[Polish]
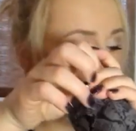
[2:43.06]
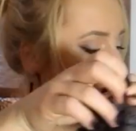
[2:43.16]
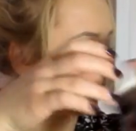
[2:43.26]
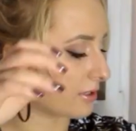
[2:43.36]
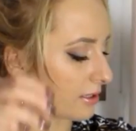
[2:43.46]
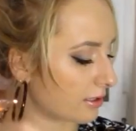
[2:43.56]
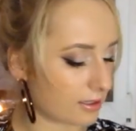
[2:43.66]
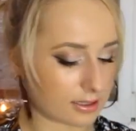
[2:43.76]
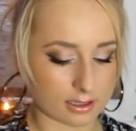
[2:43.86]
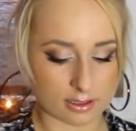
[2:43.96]
To jest to.
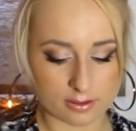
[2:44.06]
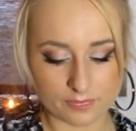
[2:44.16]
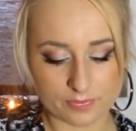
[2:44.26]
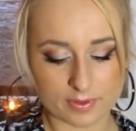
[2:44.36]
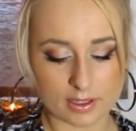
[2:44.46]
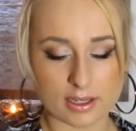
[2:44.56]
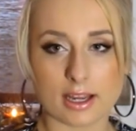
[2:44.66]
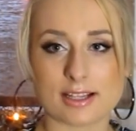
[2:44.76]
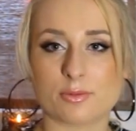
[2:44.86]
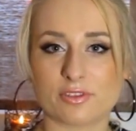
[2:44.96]
Jest to.
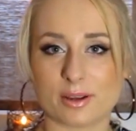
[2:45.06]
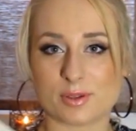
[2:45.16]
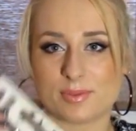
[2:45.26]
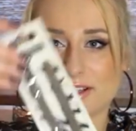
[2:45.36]
Ja zamówiłam sobie